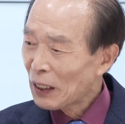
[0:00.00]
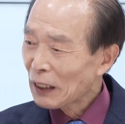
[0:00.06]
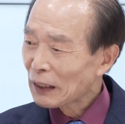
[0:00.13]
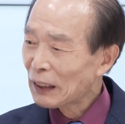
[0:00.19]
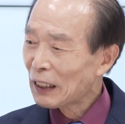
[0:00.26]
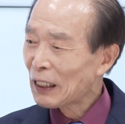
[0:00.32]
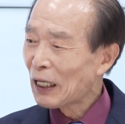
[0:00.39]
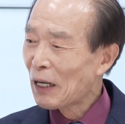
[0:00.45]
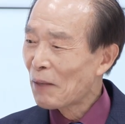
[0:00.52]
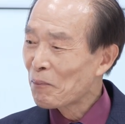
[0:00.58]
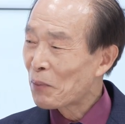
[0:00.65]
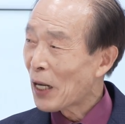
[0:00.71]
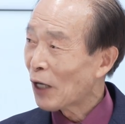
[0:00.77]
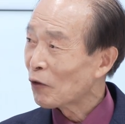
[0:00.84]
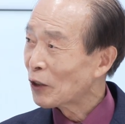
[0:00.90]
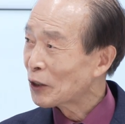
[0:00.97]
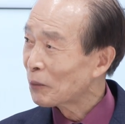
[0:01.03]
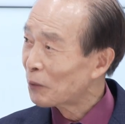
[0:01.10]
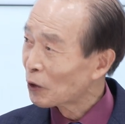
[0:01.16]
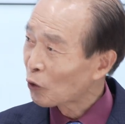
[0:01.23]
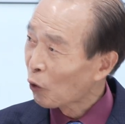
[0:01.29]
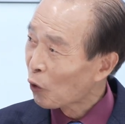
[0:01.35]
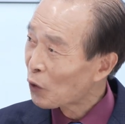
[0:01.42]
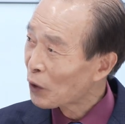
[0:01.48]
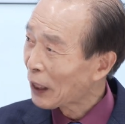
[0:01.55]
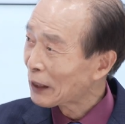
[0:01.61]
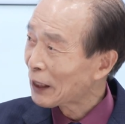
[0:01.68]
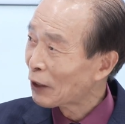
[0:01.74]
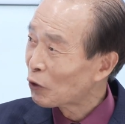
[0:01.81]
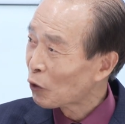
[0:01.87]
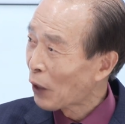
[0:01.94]
그걸 은폐하기 위해서 뭐 돈을
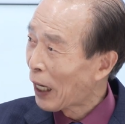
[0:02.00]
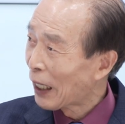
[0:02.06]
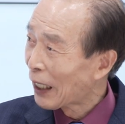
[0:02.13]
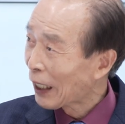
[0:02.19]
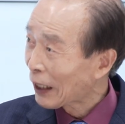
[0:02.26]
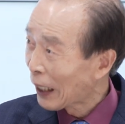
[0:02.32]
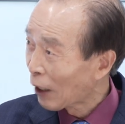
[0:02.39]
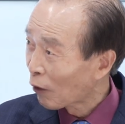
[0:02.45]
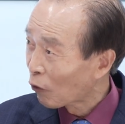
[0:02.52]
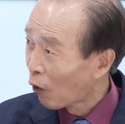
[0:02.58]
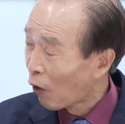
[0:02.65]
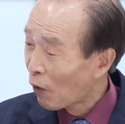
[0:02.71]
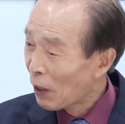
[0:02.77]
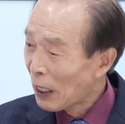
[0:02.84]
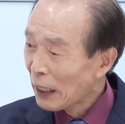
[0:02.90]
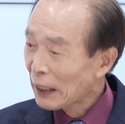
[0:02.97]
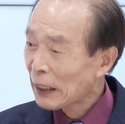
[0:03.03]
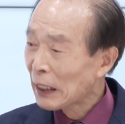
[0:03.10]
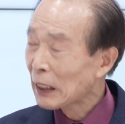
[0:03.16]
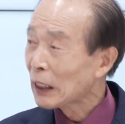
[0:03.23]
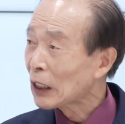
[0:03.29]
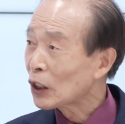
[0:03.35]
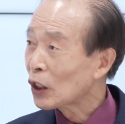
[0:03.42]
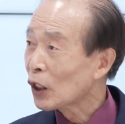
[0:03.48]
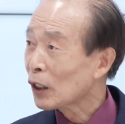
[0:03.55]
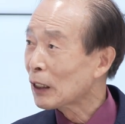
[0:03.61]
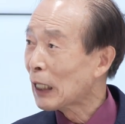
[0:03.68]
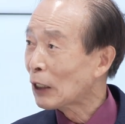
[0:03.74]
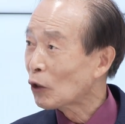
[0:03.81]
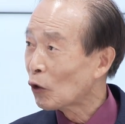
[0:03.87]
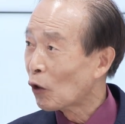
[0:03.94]
갖다 주고 할락했고 어. 이런 게
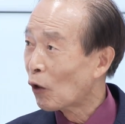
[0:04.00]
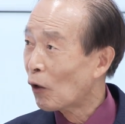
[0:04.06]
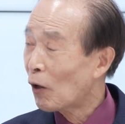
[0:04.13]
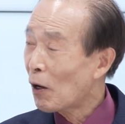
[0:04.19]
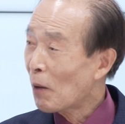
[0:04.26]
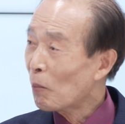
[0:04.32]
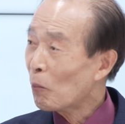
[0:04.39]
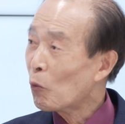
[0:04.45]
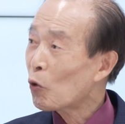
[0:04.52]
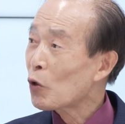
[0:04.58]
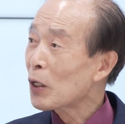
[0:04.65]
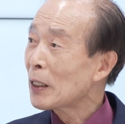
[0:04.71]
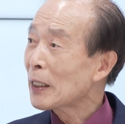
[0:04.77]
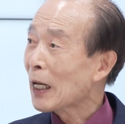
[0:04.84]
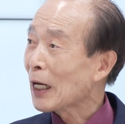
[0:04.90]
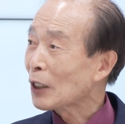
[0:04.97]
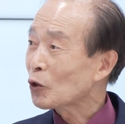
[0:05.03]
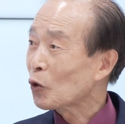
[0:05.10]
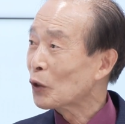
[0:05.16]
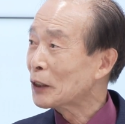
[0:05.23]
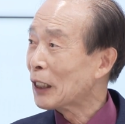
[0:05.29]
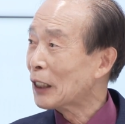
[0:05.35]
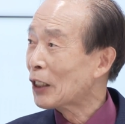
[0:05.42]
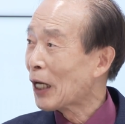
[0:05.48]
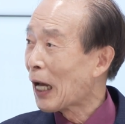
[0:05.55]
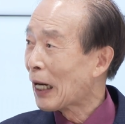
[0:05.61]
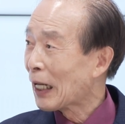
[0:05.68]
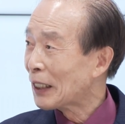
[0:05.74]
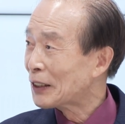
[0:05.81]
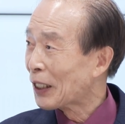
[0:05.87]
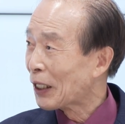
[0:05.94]
드러나도요 음. 물러나라 소리 제대로 안
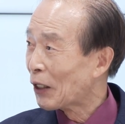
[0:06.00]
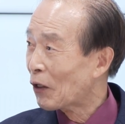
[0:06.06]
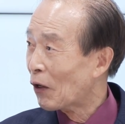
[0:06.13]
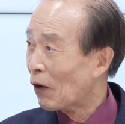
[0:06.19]
하잖아요.